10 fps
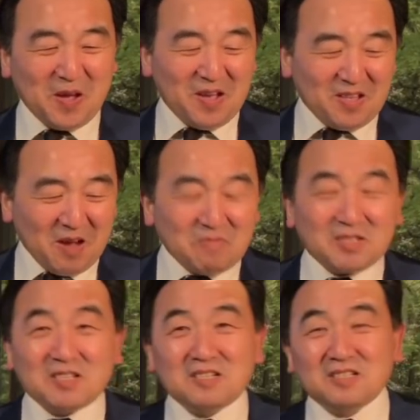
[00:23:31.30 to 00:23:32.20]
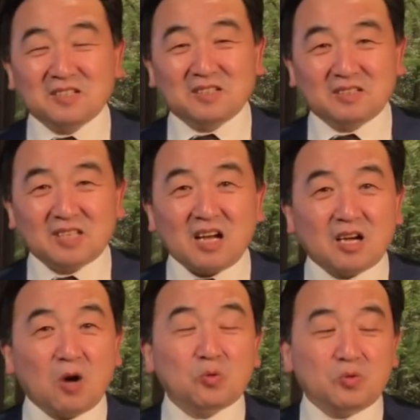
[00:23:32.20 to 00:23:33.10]
他们真正，他
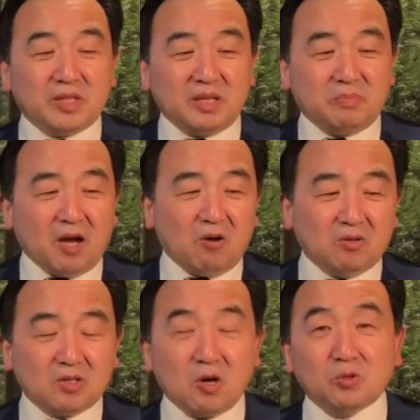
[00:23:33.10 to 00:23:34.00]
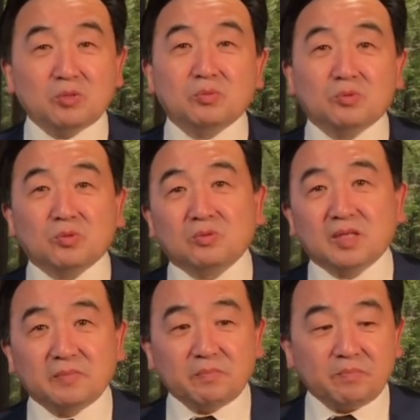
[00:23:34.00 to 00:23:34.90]
高于地表，高于普通
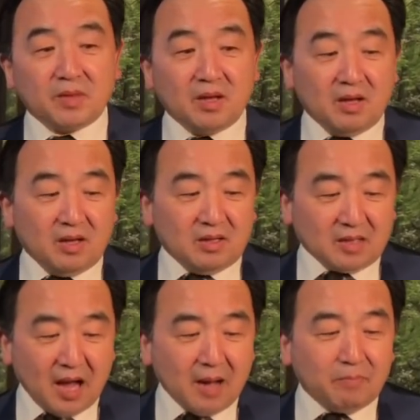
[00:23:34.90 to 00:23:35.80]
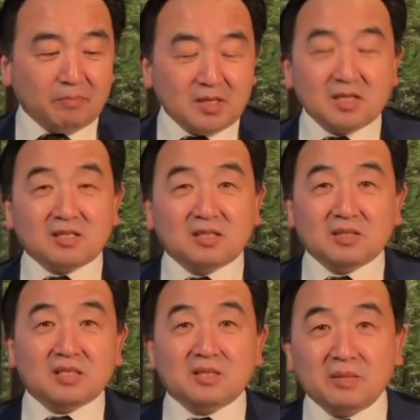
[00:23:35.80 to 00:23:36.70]
人。他任何
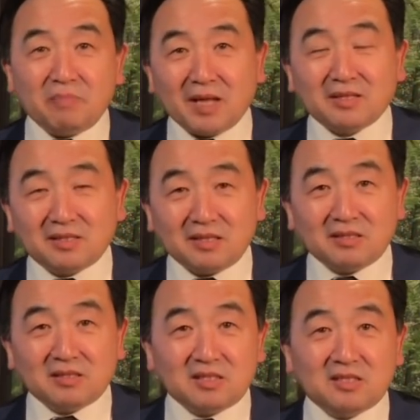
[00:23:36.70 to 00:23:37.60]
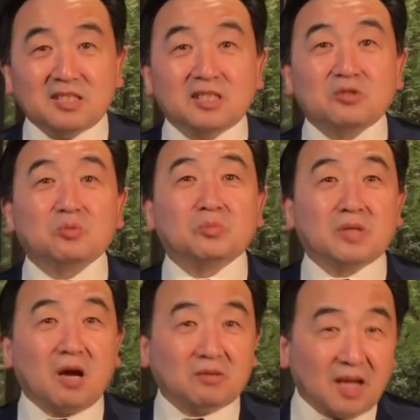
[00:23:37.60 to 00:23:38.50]
一般的人是接触不
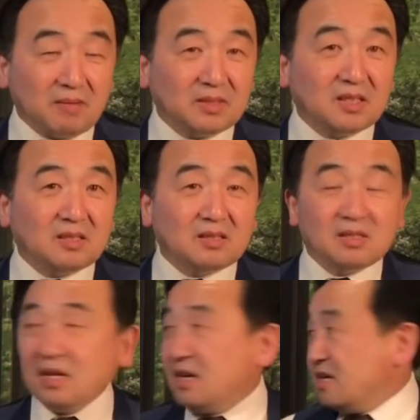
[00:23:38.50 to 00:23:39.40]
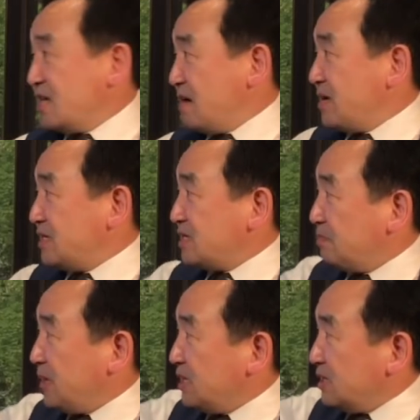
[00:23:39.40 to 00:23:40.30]
到他们的，上面是
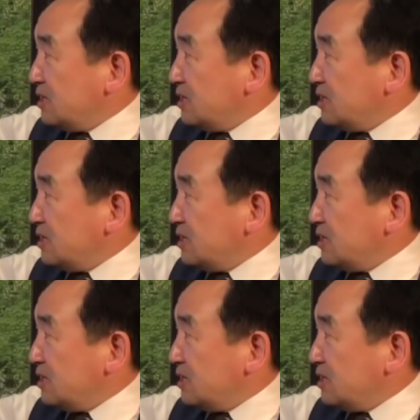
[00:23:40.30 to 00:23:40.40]
冰，